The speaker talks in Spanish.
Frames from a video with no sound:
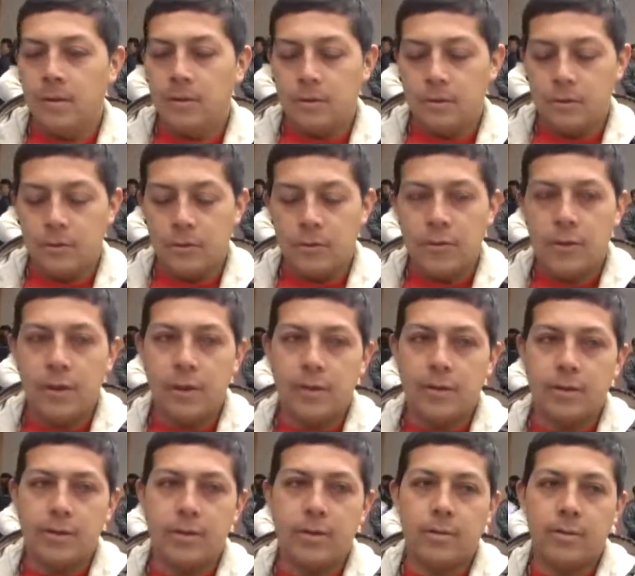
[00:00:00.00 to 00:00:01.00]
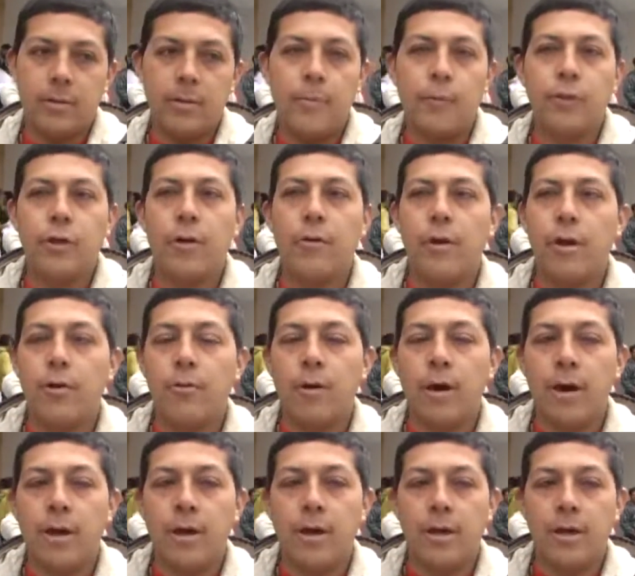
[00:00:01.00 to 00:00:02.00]
Entonces me puse a
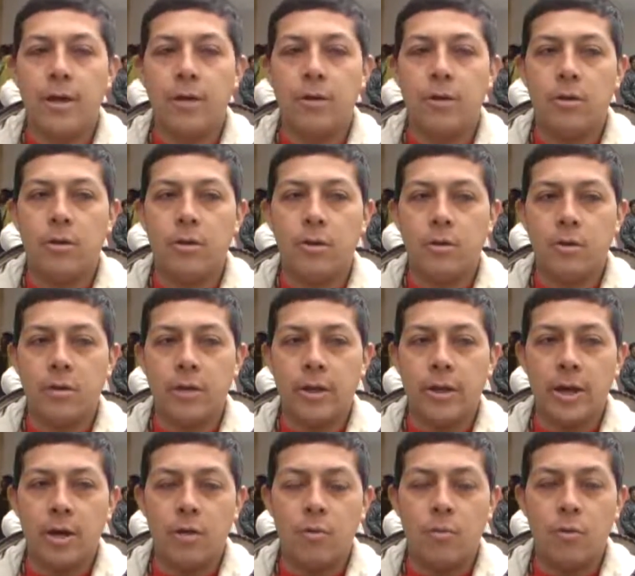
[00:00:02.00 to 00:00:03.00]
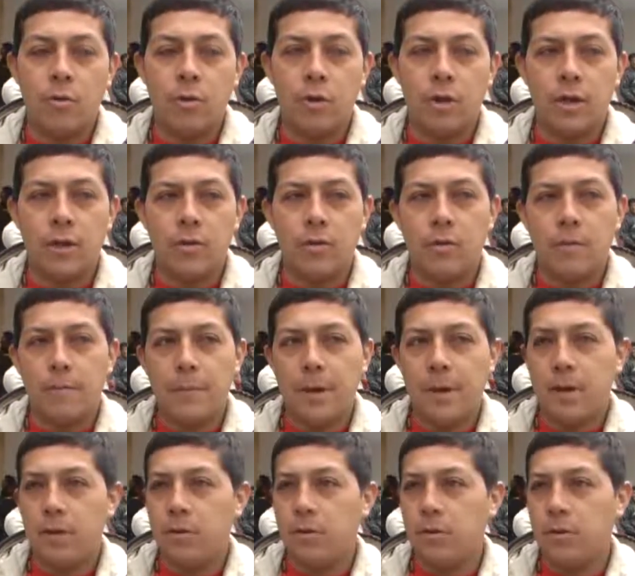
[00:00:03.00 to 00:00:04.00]
averiguar y todo tenía como 10
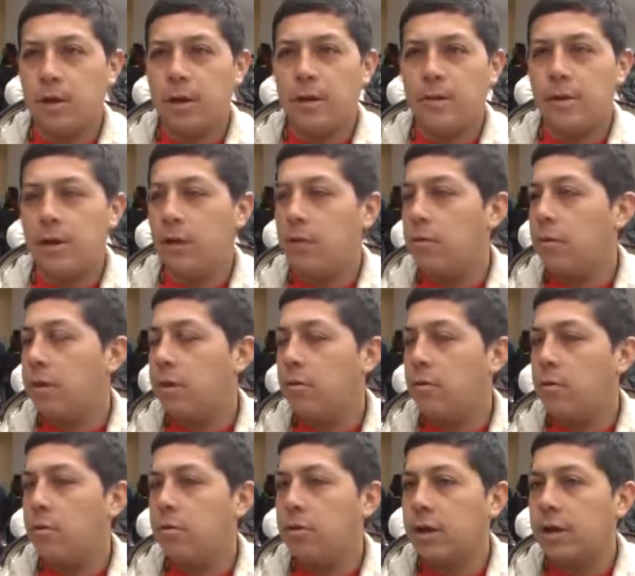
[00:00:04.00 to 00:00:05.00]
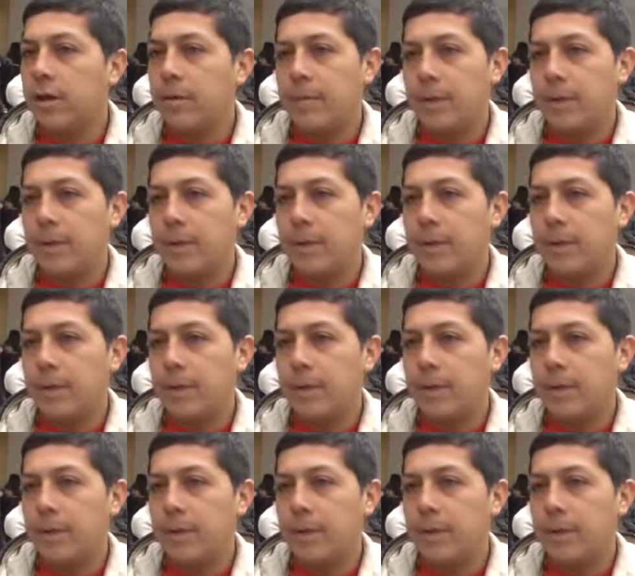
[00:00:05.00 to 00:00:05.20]
comparendos que eran de la ciudad de Bogotá que